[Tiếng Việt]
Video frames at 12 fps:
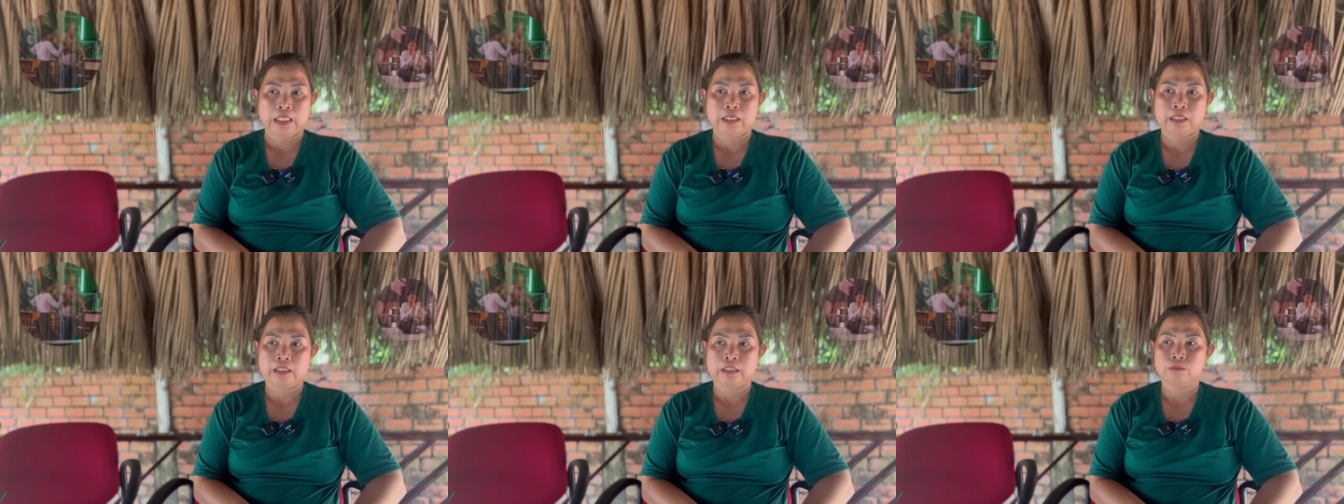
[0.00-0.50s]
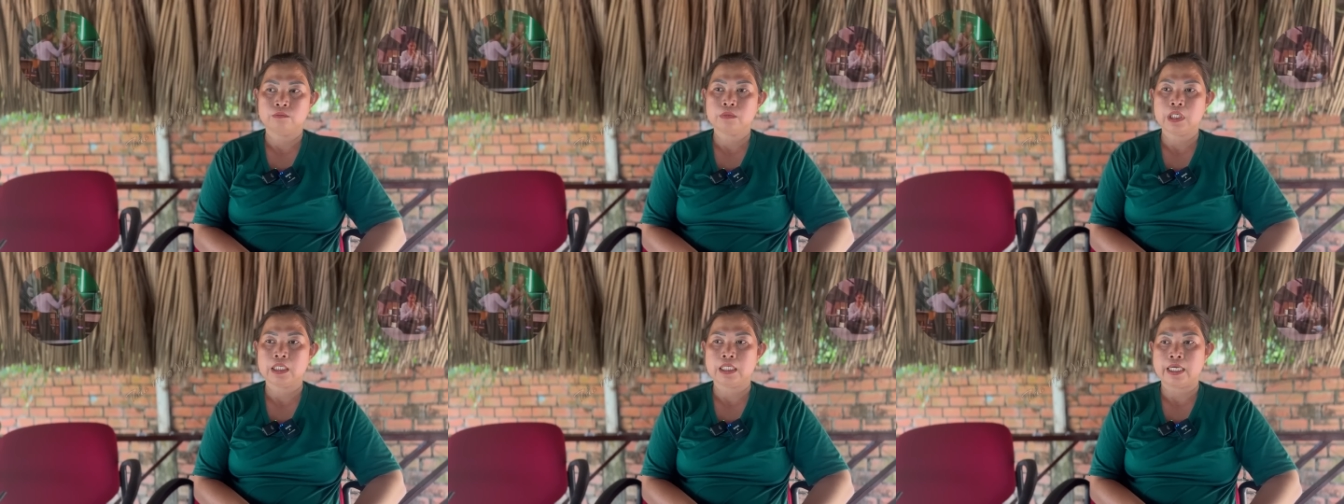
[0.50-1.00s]
đây cũng
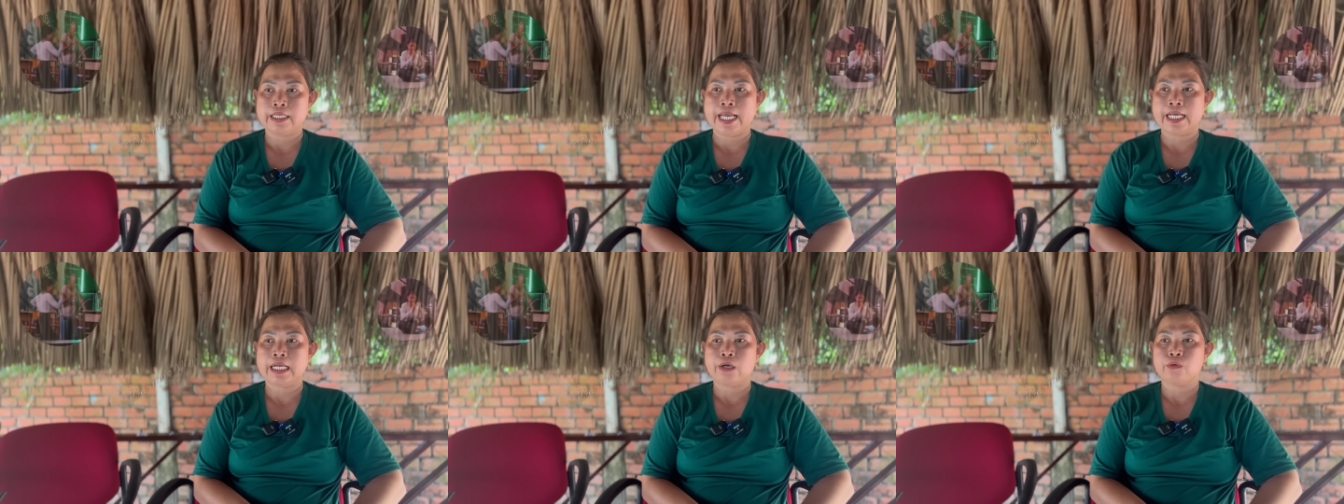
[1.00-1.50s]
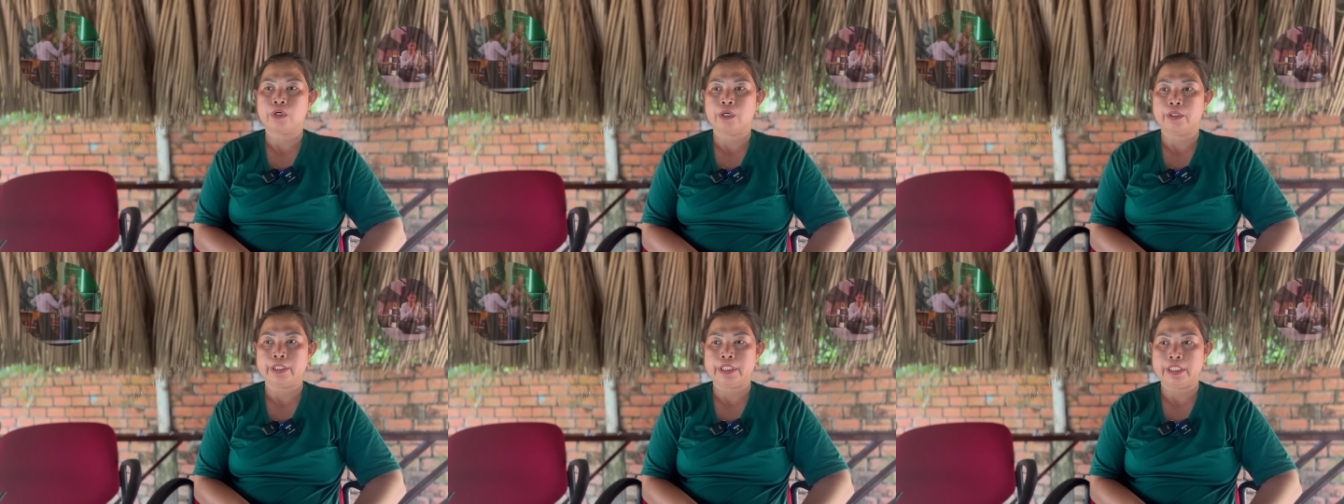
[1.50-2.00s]
ờ, thời gian lâu
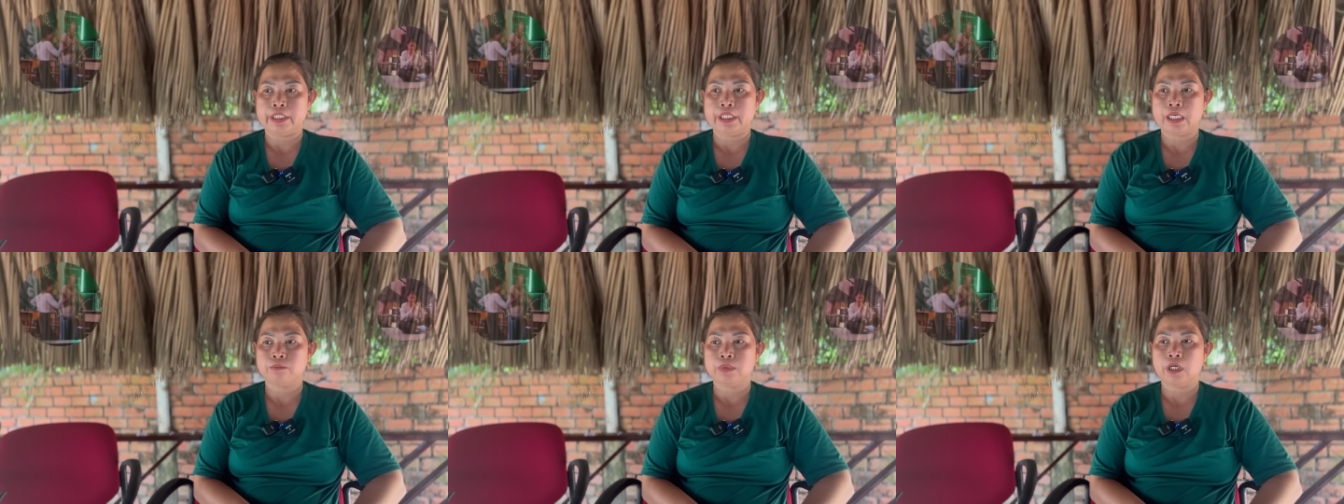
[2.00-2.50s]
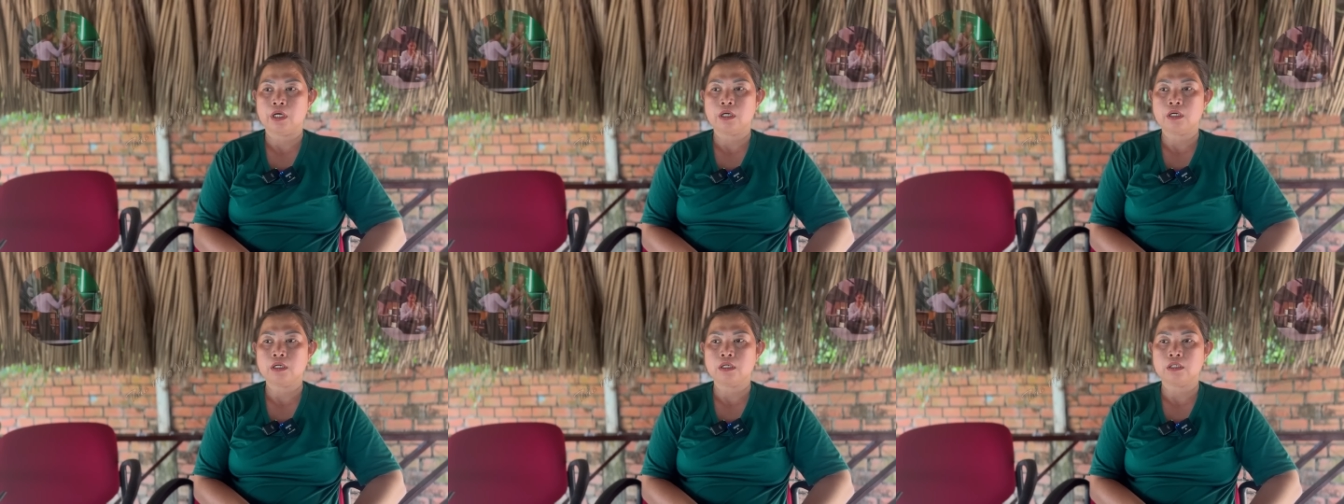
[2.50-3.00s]
rồi chị không
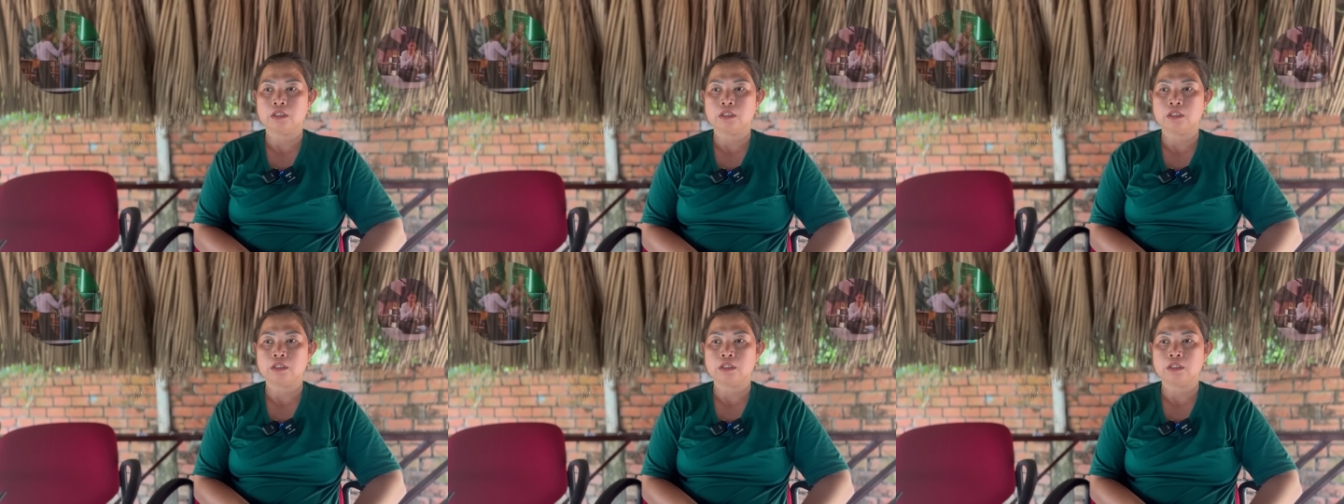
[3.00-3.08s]
có